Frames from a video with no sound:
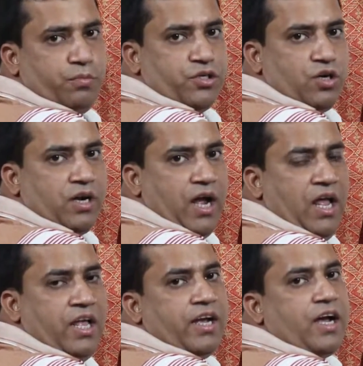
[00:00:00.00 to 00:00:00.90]
দশমিক সংখ্যা
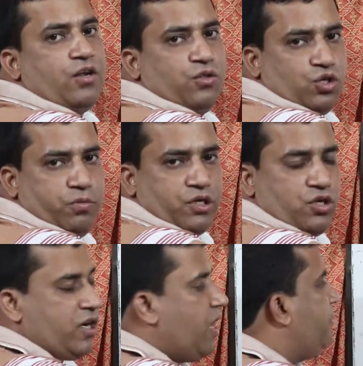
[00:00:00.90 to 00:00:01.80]
কারণ দশমিক
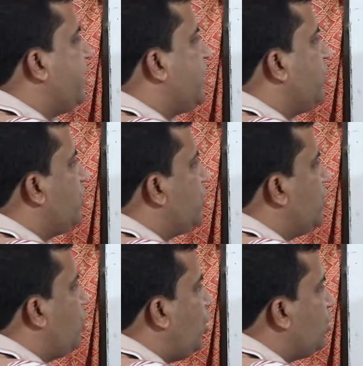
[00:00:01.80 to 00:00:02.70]
সংখ্যার ভিত্তি হচ্ছে
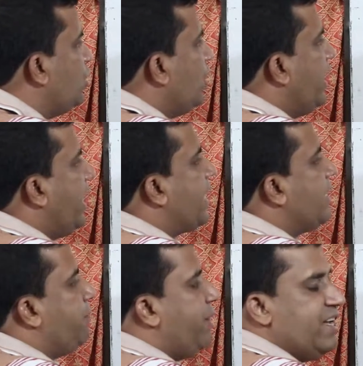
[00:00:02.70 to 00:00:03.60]
দশ
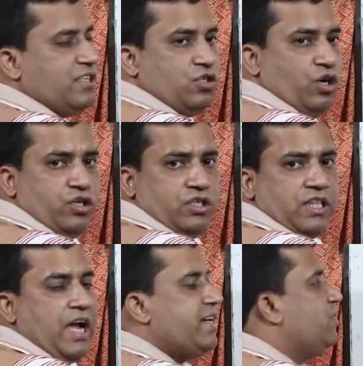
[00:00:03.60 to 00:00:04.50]
এখানে বেইস দশ
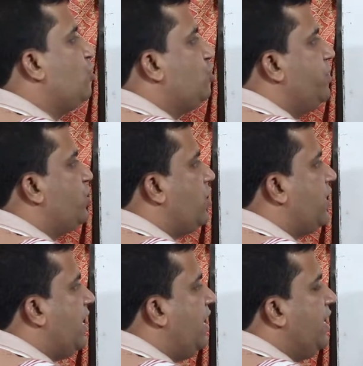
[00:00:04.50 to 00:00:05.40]
তাই এটি দশমিক
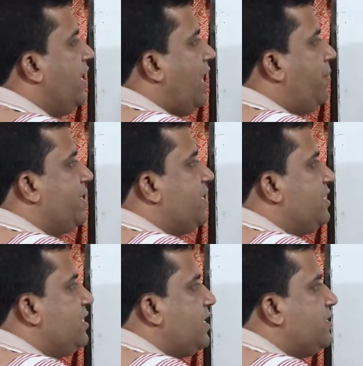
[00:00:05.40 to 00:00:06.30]
সংখ্যা আমরা
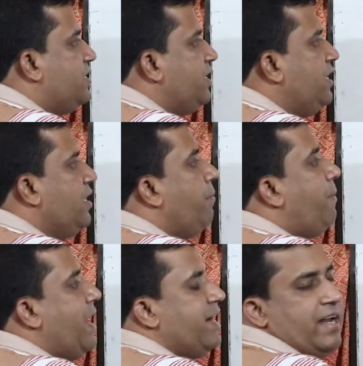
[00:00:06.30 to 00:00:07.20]
কিসে যাচ্ছি
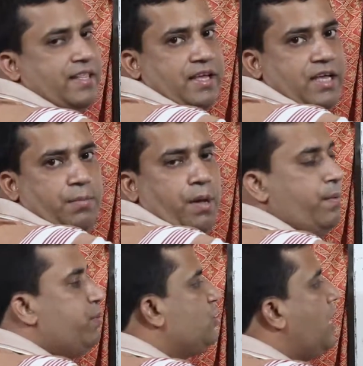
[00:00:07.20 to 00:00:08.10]
বাইনারিতে
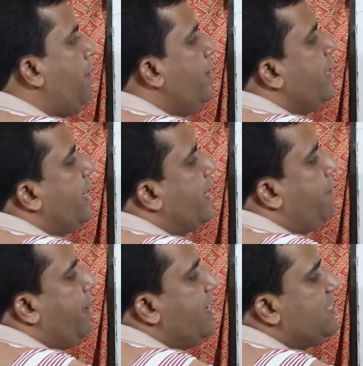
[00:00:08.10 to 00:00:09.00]
কিভাবে বুঝলাম
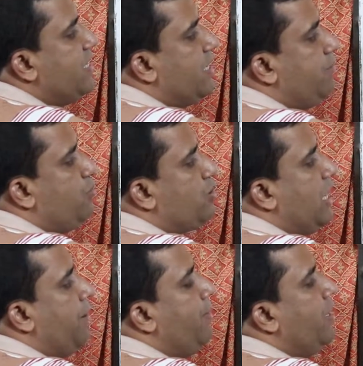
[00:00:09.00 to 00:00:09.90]
এখানে বেইস দেখে
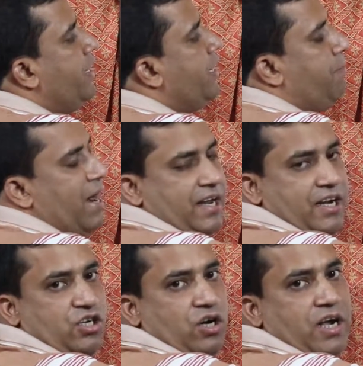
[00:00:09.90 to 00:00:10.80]
বুঝলাম এটা
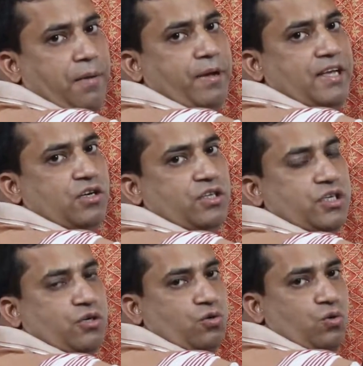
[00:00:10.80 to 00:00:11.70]
বাইনারি সংখ্যা বেইস
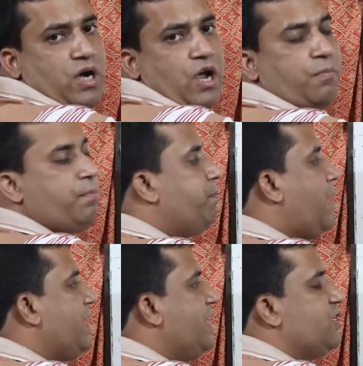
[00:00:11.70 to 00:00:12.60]
হচ্ছে টু কারণ
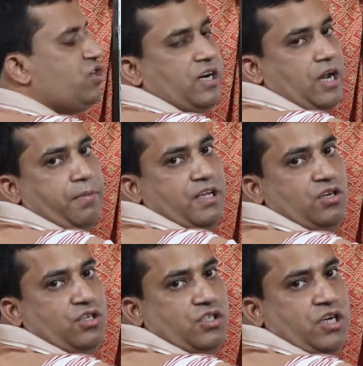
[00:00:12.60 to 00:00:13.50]
বাইনারি সংখ্যার বেইস
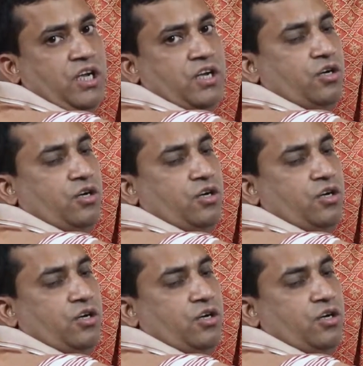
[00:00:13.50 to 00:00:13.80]
হচ্ছে